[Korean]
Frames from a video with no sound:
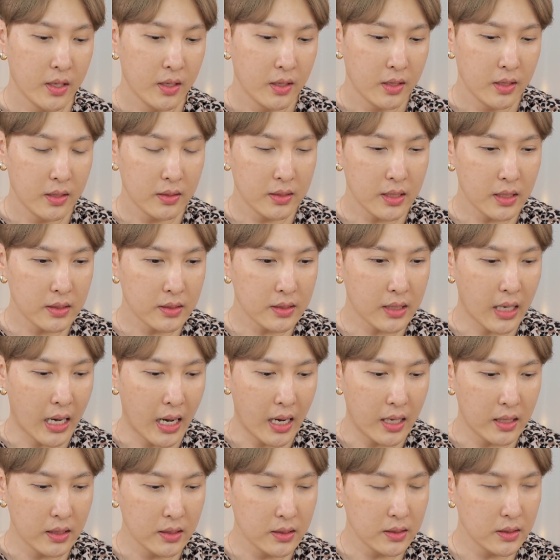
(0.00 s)
일단은
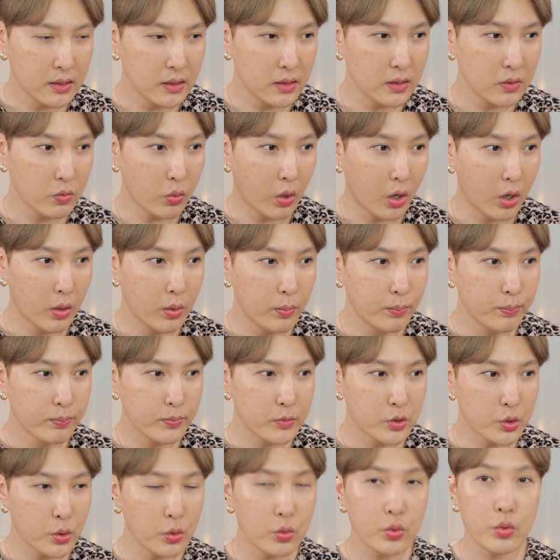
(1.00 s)
가을 웜
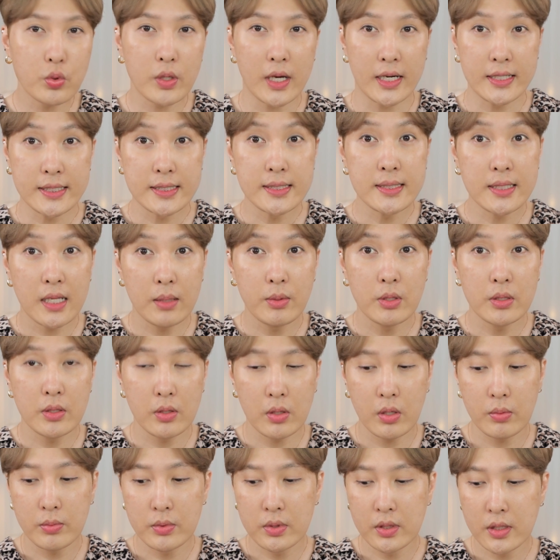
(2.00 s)
쪽으로 가신다면
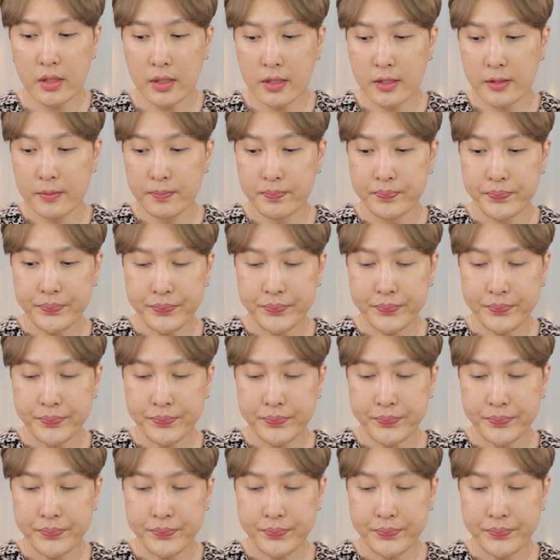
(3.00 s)
여러분들